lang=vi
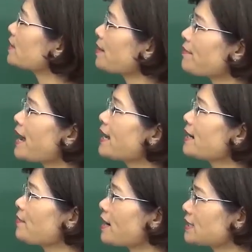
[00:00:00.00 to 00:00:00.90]
tháng 3 năm
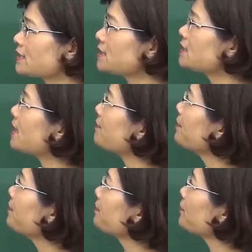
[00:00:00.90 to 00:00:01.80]
1900
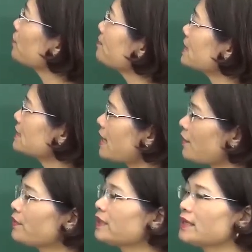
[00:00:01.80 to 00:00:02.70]
46
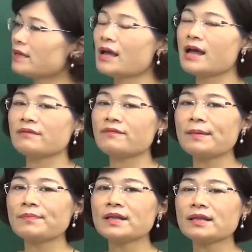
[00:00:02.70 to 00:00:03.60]
ấy, thì
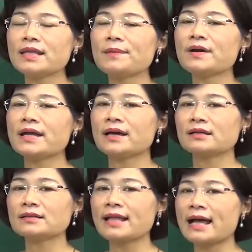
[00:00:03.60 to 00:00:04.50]
Pháp liên tiếp gây
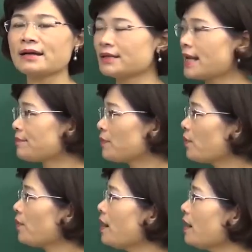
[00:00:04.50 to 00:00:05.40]
hấn ta ở Nam Bộ
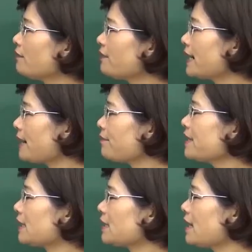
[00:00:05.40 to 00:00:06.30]
và đặc biệt
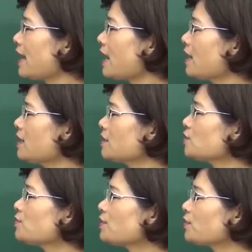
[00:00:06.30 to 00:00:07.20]
là
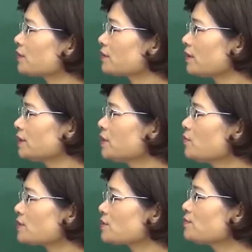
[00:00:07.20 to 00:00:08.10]
xung đột có những cái
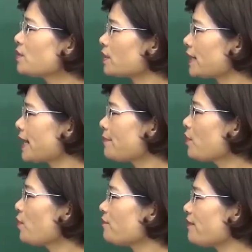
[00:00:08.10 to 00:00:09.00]
cuộc xung đột ở Nam
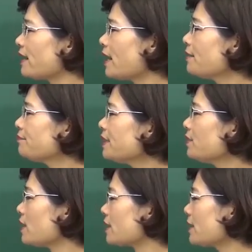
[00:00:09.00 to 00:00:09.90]
Bộ và âm mưu
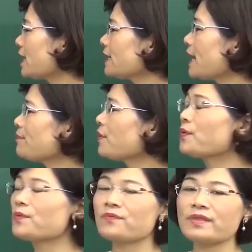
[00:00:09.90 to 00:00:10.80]
là tách Nam Bộ
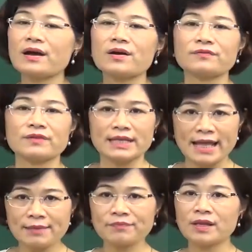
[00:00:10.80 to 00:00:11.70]
ra khỏi Việt
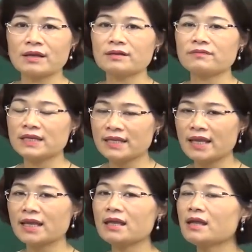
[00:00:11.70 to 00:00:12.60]
Nam. Vì
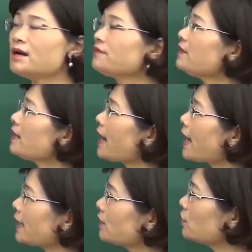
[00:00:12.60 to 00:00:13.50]
thế, phương
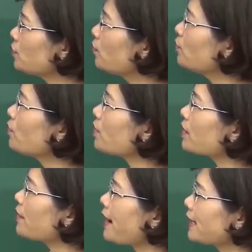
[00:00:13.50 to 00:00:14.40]
án đúng của
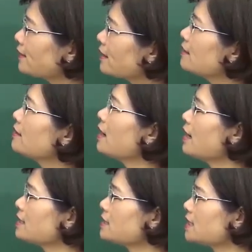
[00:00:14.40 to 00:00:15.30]
câu 24
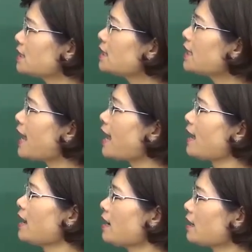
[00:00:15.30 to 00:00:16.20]
chính là
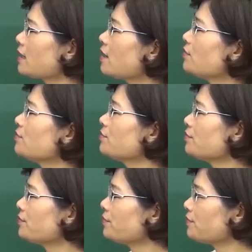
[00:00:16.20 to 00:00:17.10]
câu
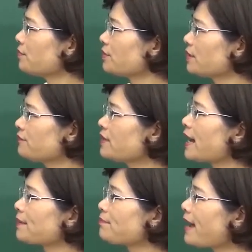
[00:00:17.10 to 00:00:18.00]
uh, phương
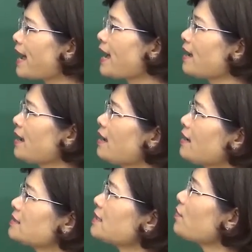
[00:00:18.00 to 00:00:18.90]
án 3.
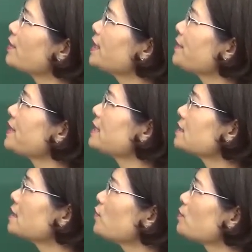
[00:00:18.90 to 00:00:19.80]
Sau khi hiệp định
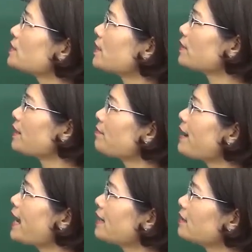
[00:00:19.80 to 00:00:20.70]
sơ bộ 16 tháng
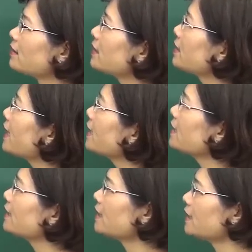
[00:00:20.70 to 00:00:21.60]
3 được ký kết ấy,
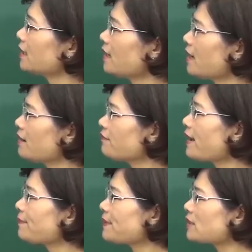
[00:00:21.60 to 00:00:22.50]
thì
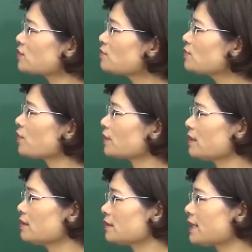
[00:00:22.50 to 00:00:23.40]
Pháp đã xung đột
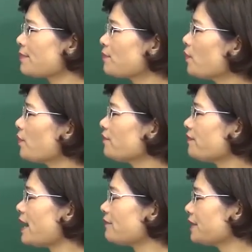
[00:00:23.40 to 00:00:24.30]
ở Nam Bộ
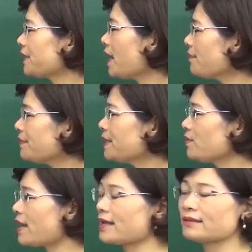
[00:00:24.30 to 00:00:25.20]
và với âm mưu
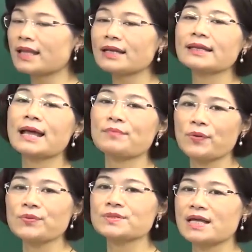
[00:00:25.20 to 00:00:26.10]
là tách Nam Bộ
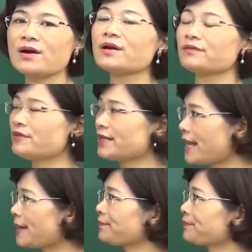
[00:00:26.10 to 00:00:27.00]
ra khỏi Việt Nam.